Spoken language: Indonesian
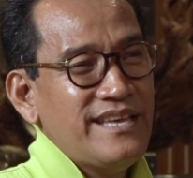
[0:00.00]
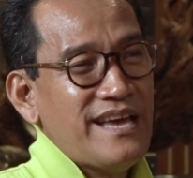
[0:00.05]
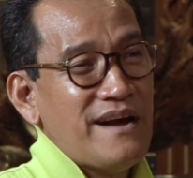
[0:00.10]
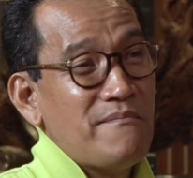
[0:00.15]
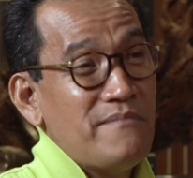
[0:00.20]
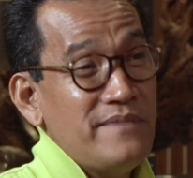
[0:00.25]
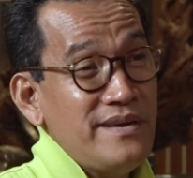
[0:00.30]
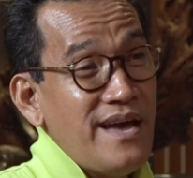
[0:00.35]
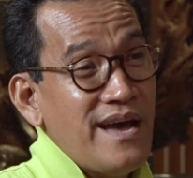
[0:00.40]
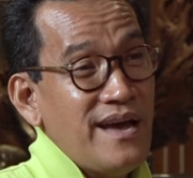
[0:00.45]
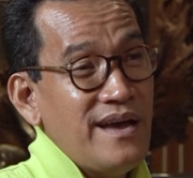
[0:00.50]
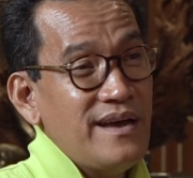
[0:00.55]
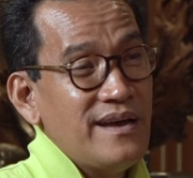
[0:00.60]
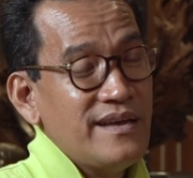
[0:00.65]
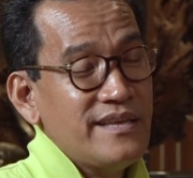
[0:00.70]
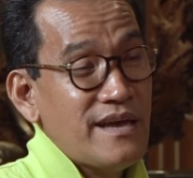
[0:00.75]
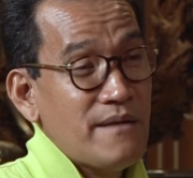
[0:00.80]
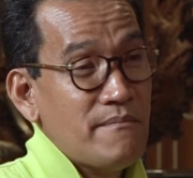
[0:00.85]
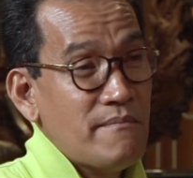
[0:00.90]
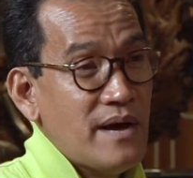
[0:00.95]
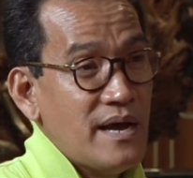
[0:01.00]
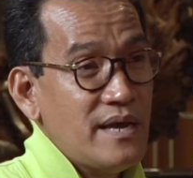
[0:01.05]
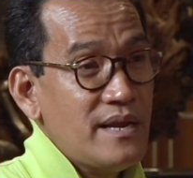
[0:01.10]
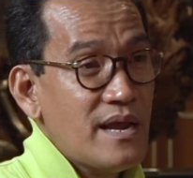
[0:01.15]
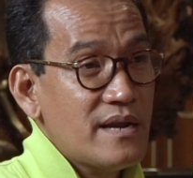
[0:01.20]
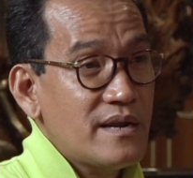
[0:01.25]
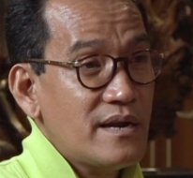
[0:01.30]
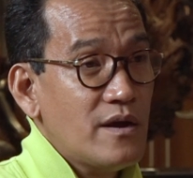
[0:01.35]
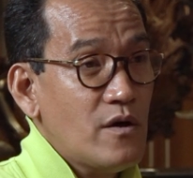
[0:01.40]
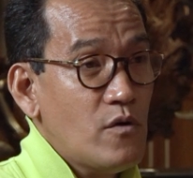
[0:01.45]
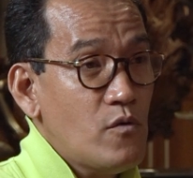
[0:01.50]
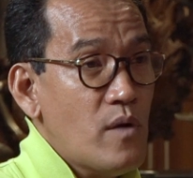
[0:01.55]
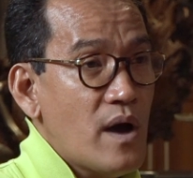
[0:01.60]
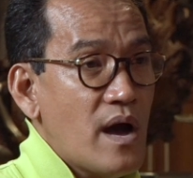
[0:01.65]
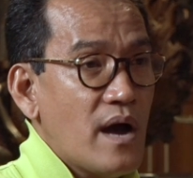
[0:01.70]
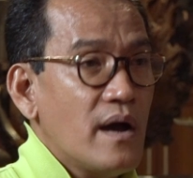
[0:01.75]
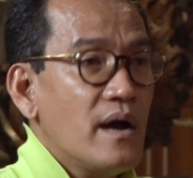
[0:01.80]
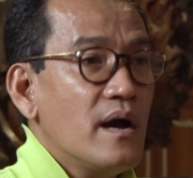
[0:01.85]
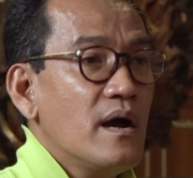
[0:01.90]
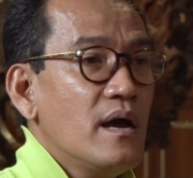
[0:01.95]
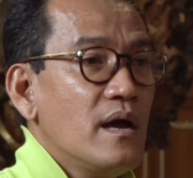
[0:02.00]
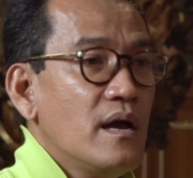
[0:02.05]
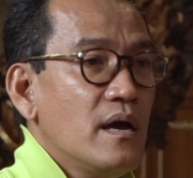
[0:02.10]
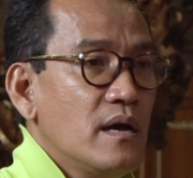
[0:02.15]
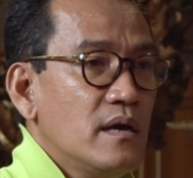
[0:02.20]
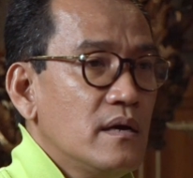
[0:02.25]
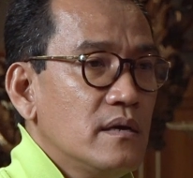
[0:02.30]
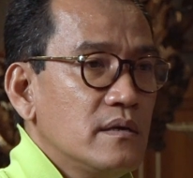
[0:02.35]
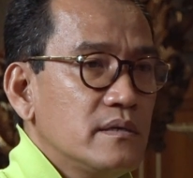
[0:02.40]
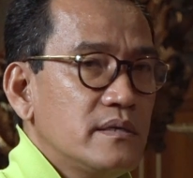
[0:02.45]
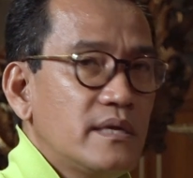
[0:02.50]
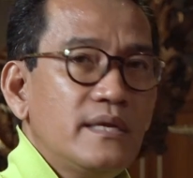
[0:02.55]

yang ya yang yeah. lain adalah uang yeah, betul.